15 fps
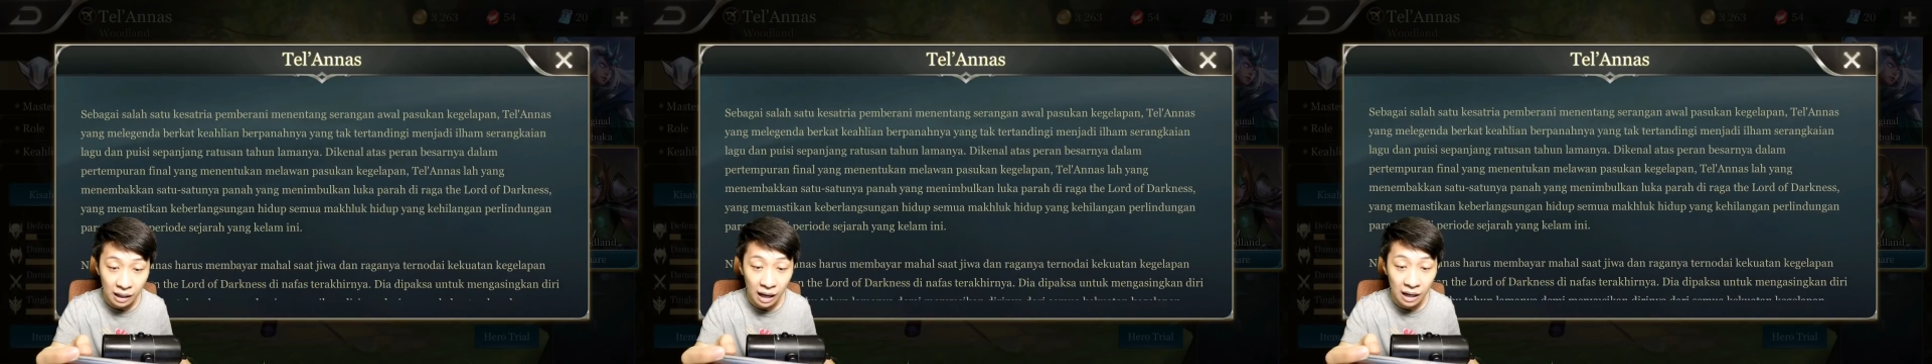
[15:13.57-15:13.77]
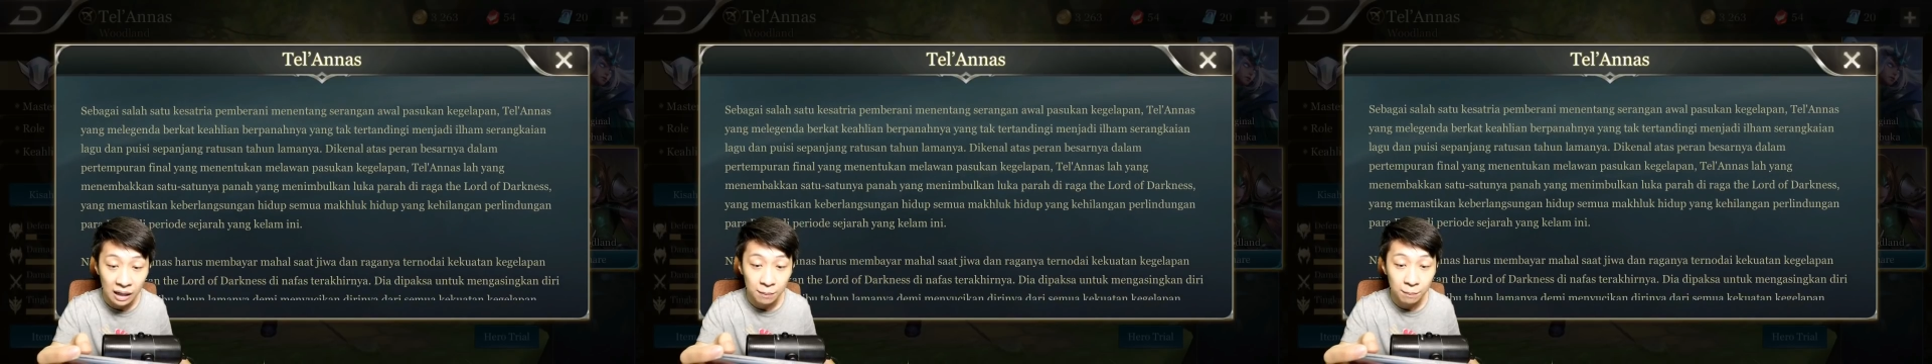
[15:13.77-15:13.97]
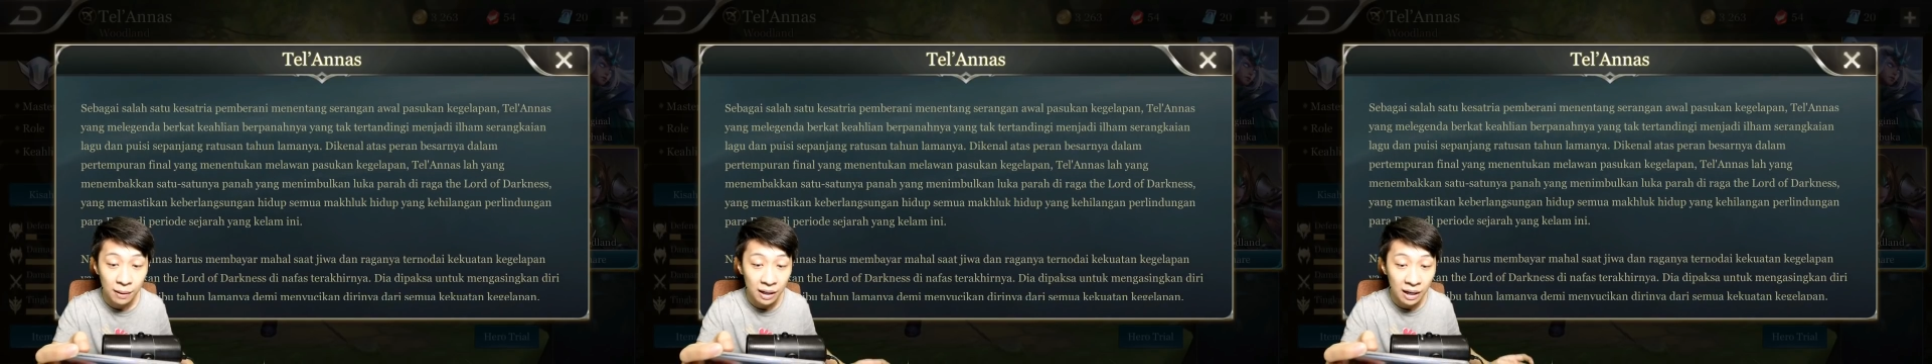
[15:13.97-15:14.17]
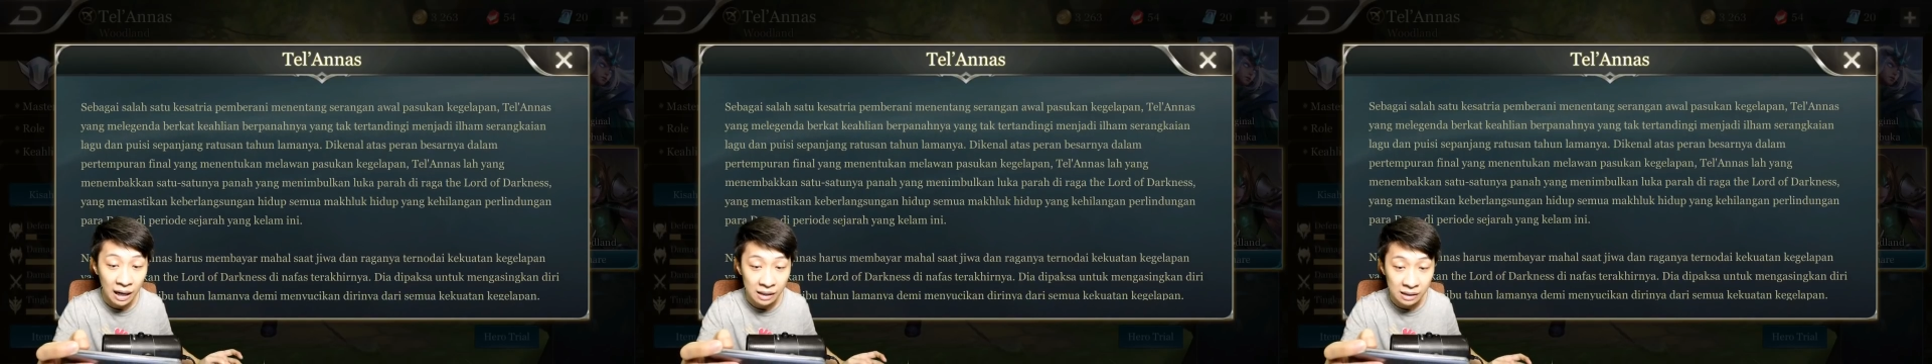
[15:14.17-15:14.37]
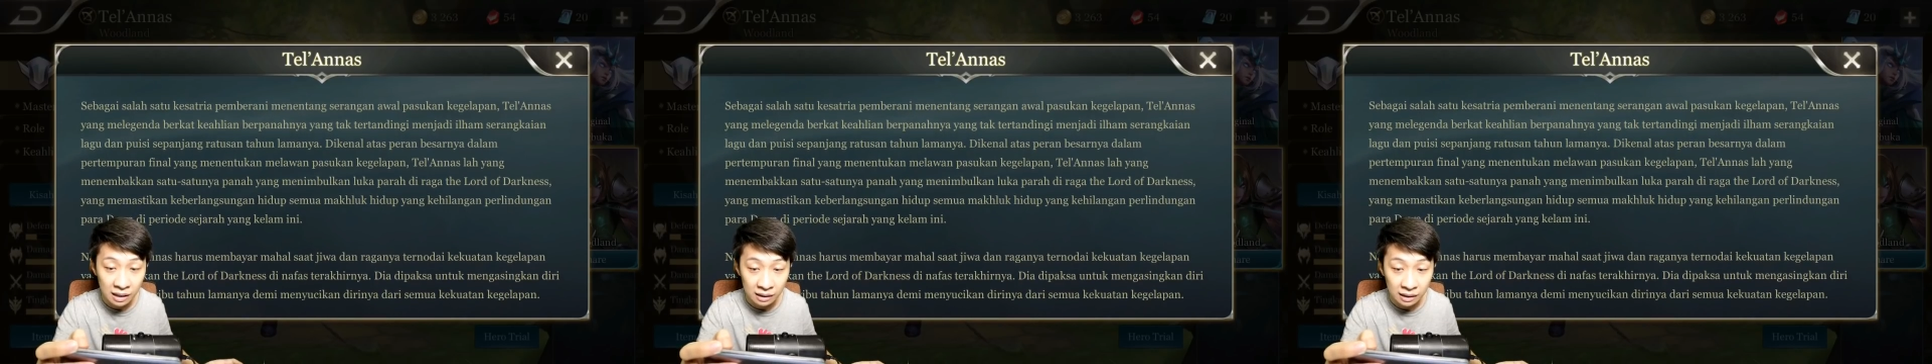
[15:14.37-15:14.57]
keahlian
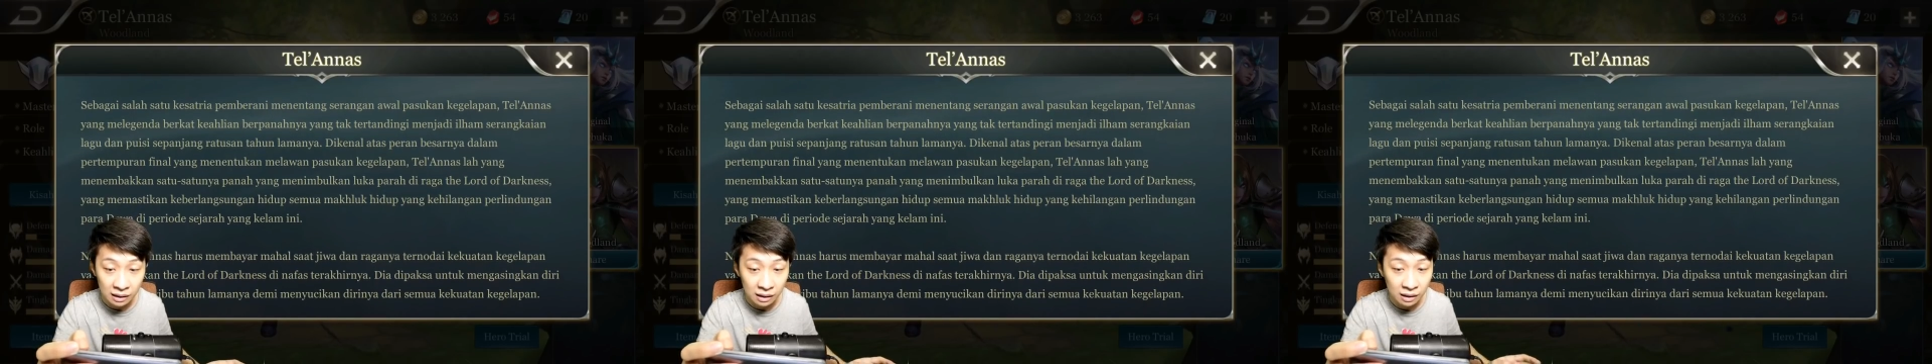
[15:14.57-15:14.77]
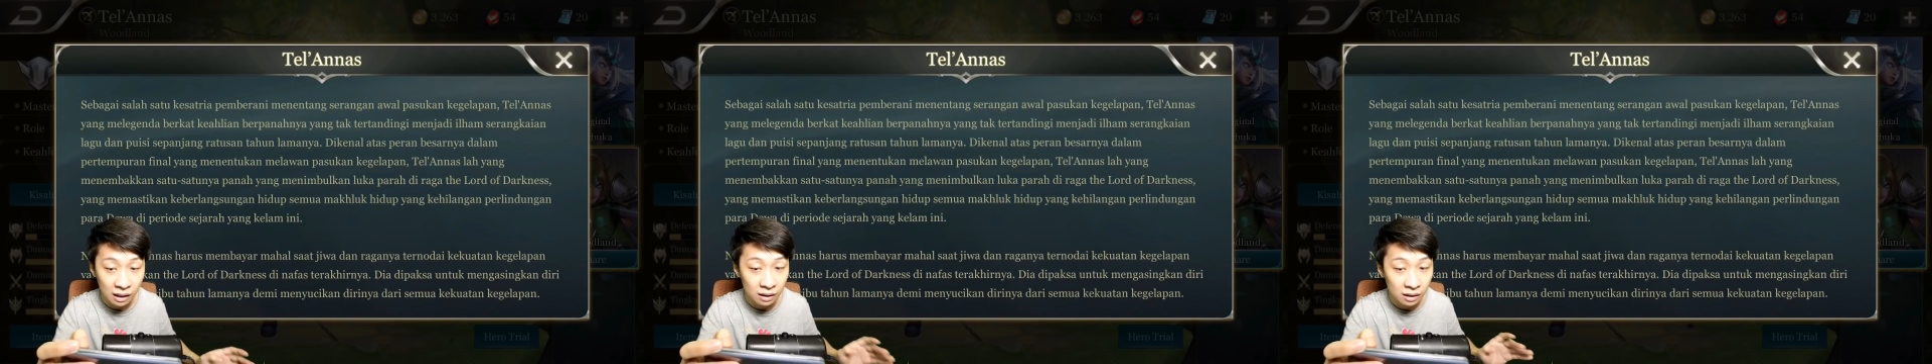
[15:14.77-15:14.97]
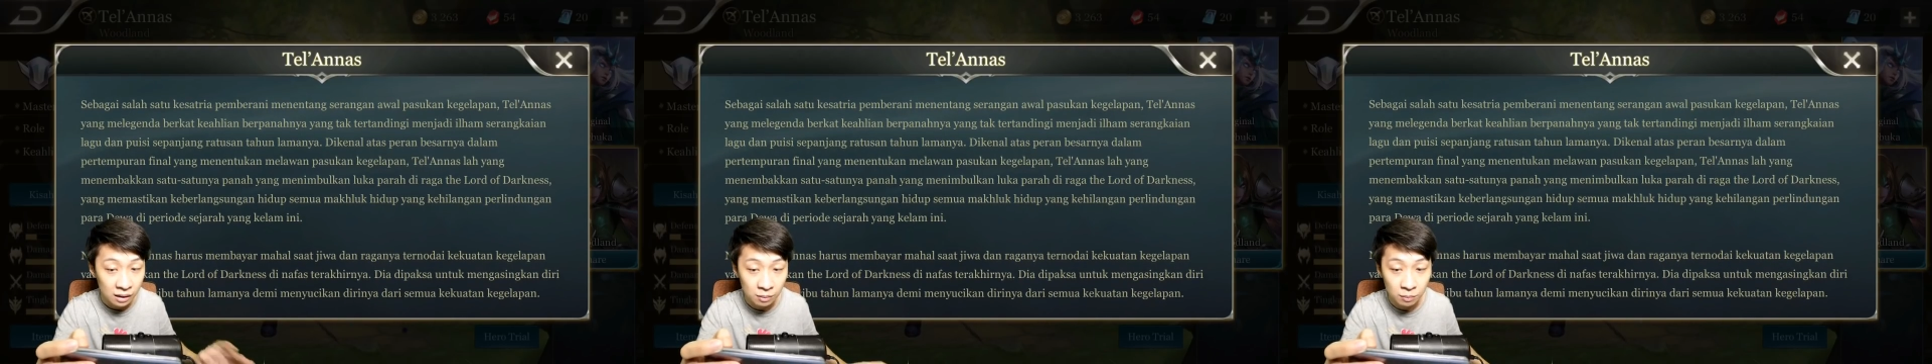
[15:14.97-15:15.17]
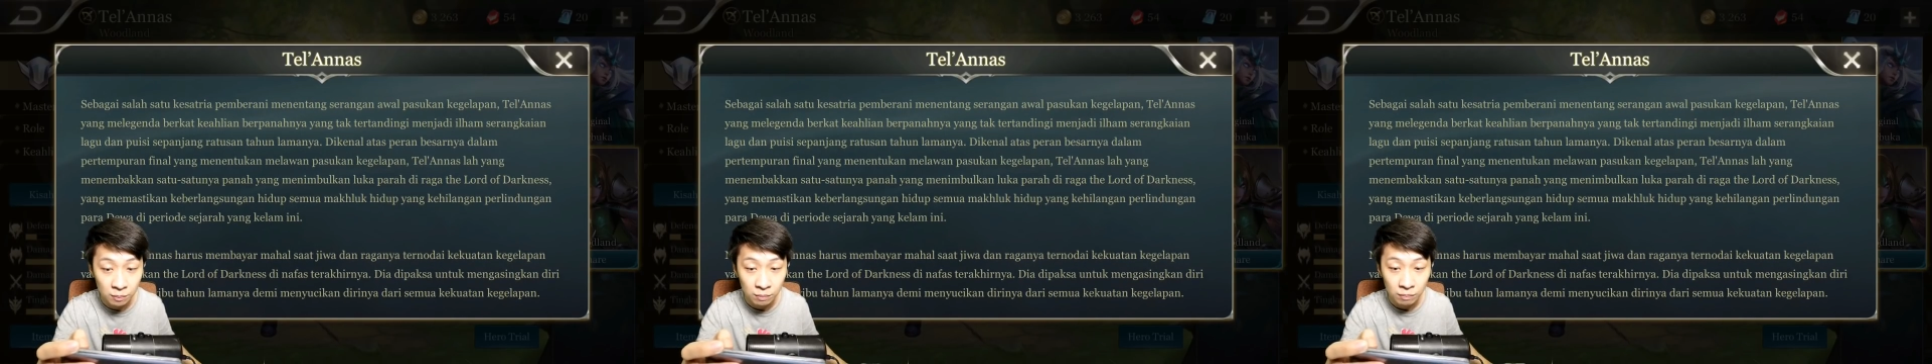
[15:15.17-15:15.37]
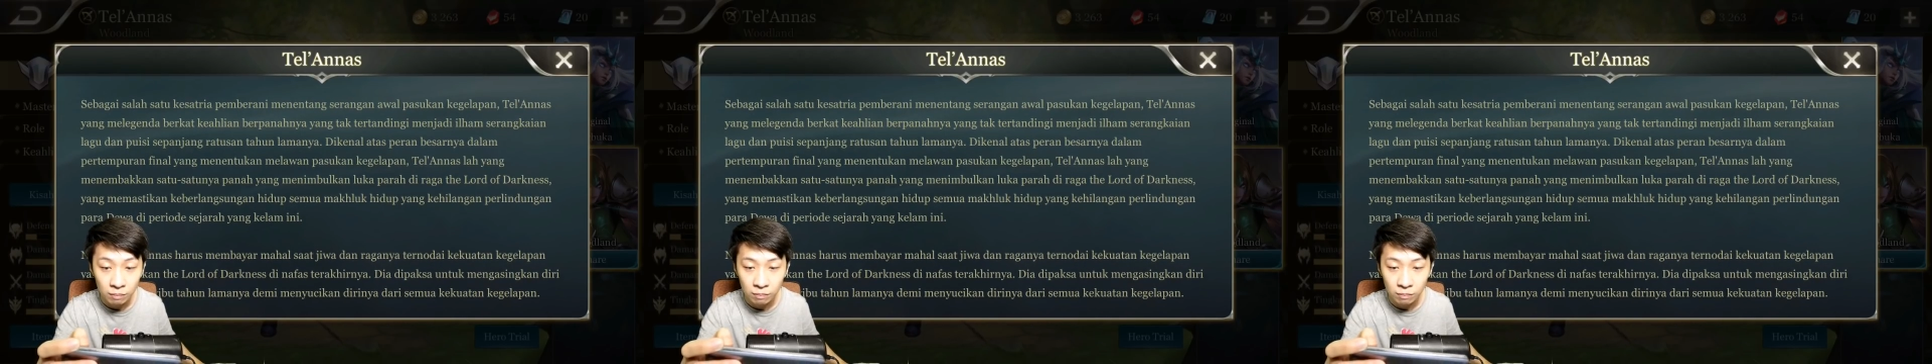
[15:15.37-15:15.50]
panahnya tak tertanggi